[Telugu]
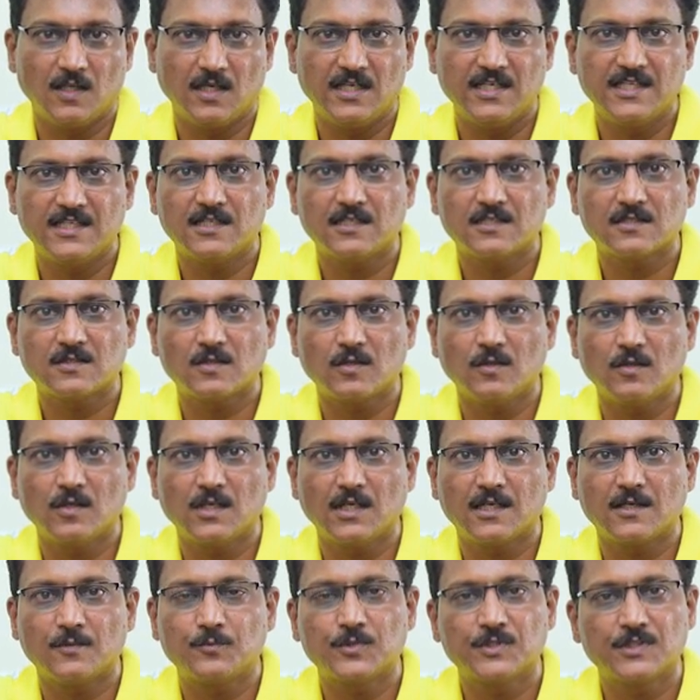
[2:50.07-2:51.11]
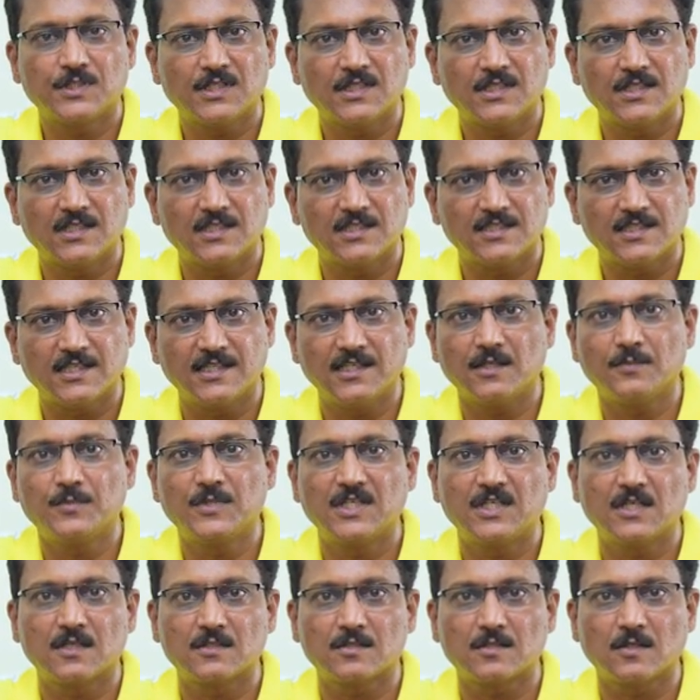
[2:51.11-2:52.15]
లీటర్స్లో లేకపోతే
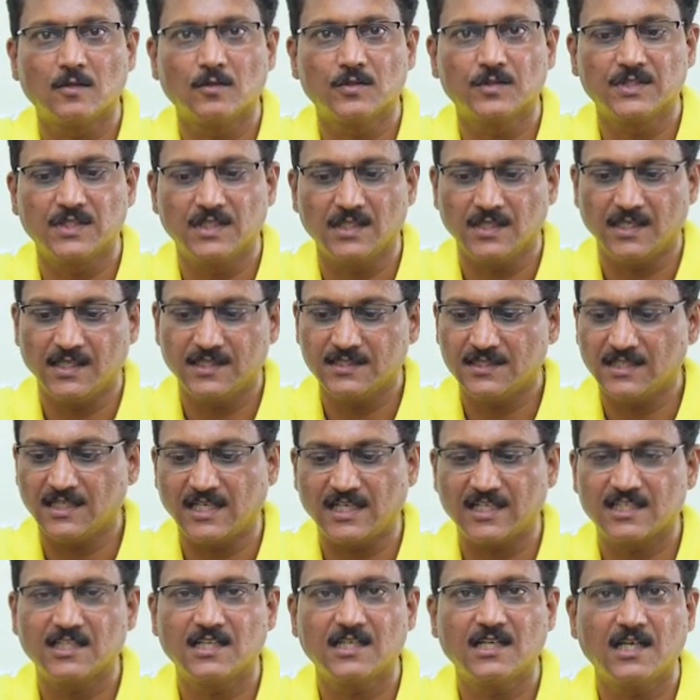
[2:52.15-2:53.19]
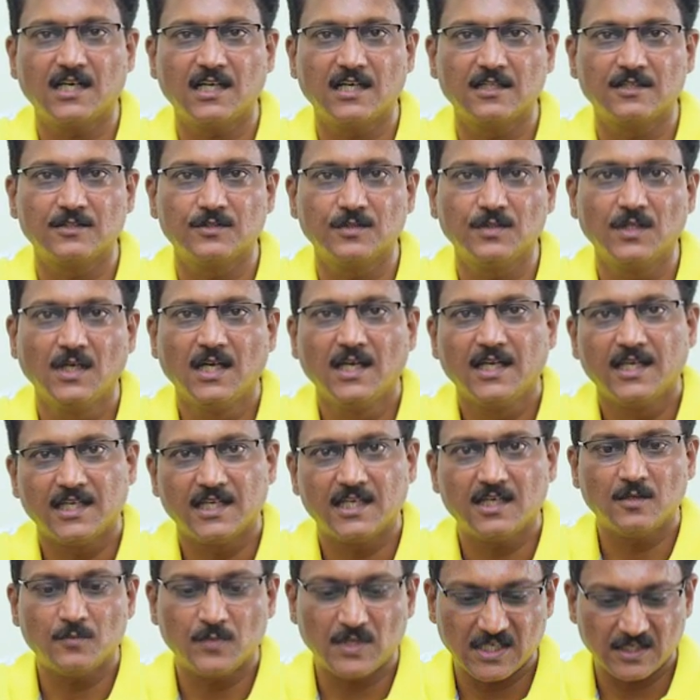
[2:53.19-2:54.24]
సెంటీమీటర్స్లో ఉంది అయితే అర్థం కాలేదు
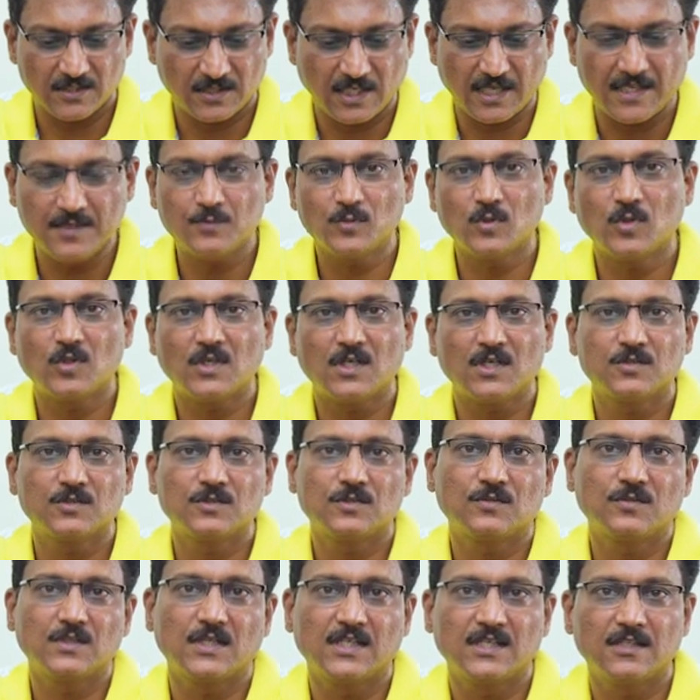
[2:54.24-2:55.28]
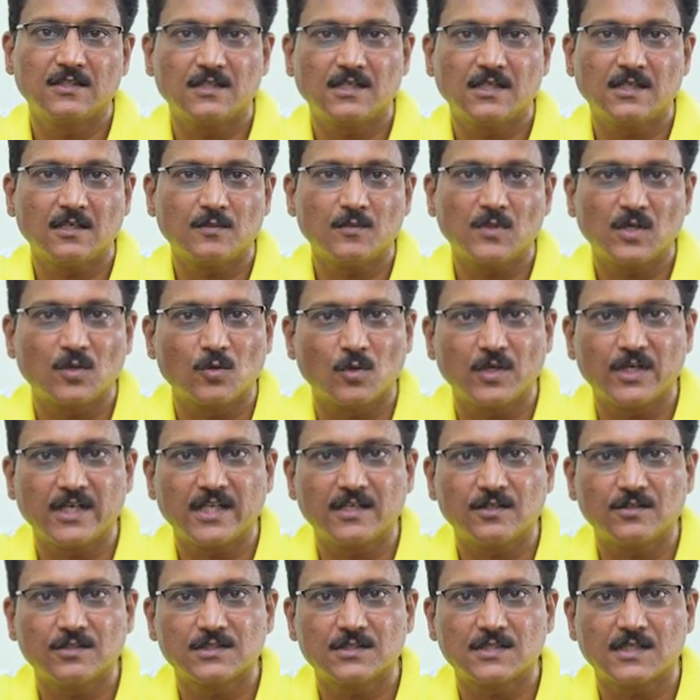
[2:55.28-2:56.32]
ఇంకా మాకు టైం కూడా అవుతుండే ఎందుకంటే మాకు ఒకటే
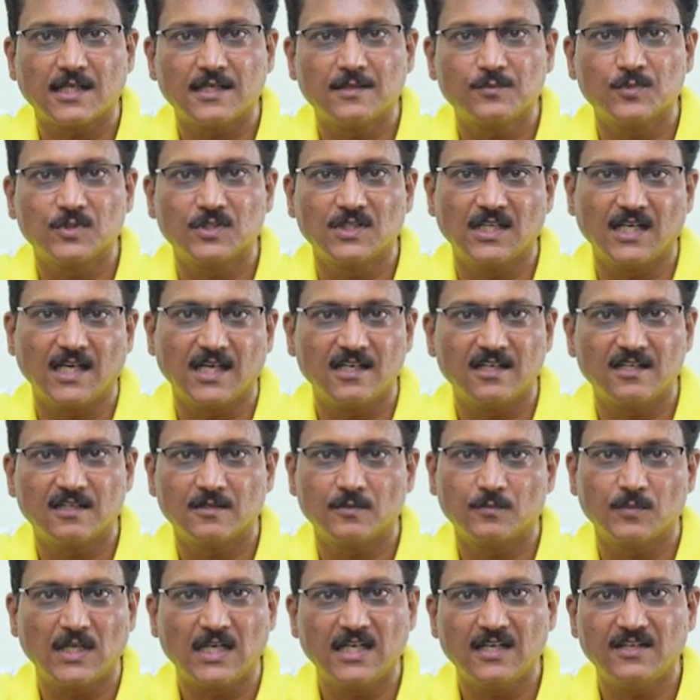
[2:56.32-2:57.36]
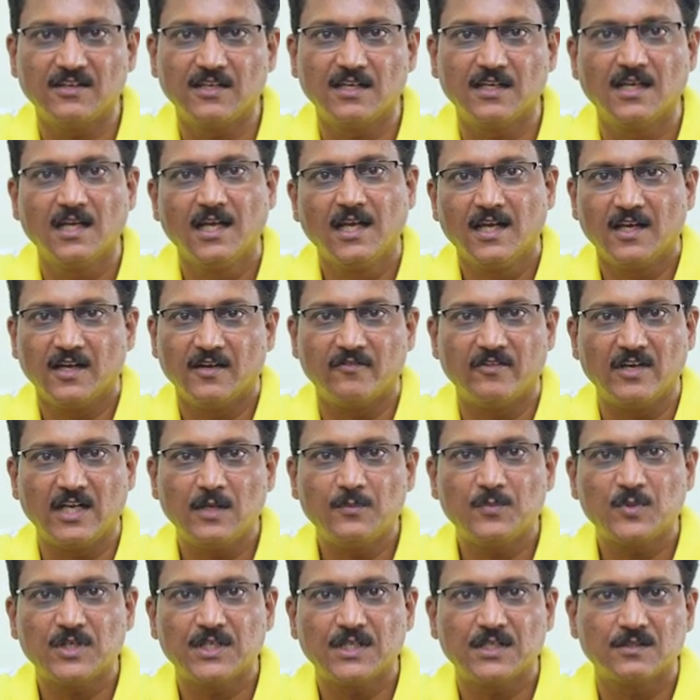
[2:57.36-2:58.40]
రోజు టైం ఉంది ఆయన మళ్ళీ
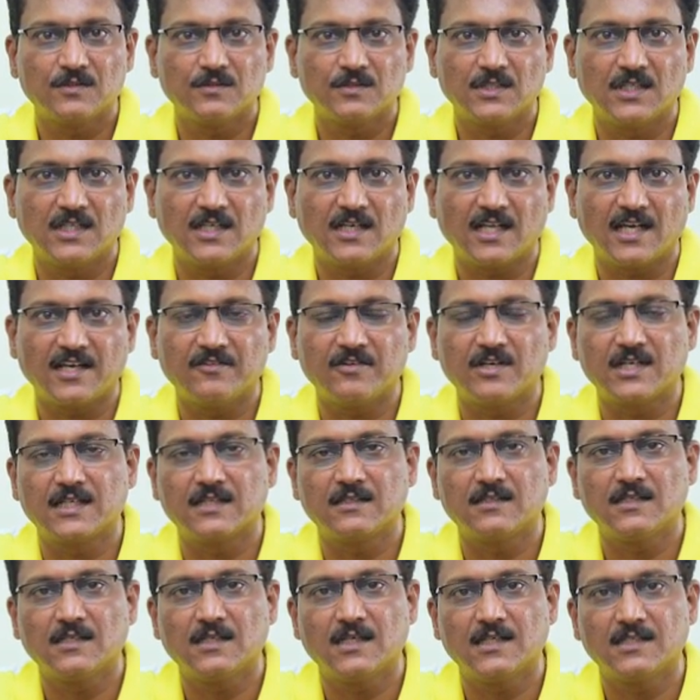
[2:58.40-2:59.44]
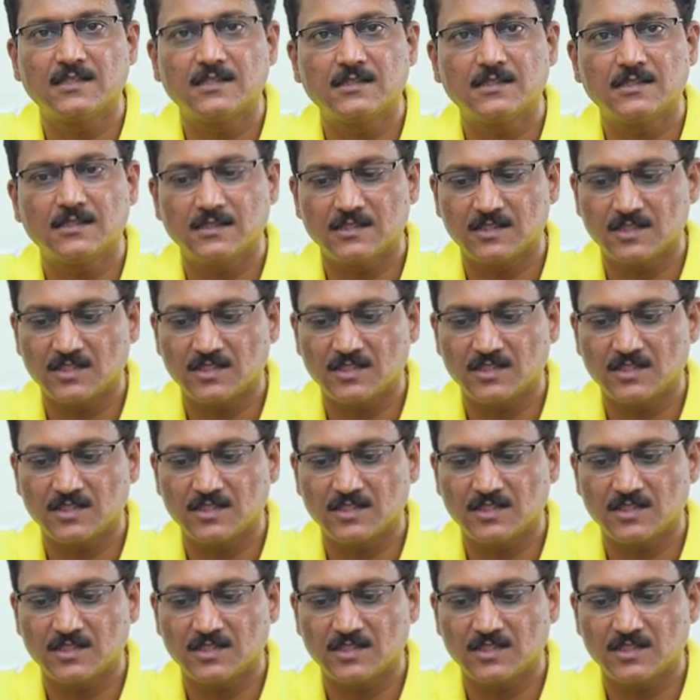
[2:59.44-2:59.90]
వెళ్ళిపోయేది ఉంది టైవాన్కి అయితే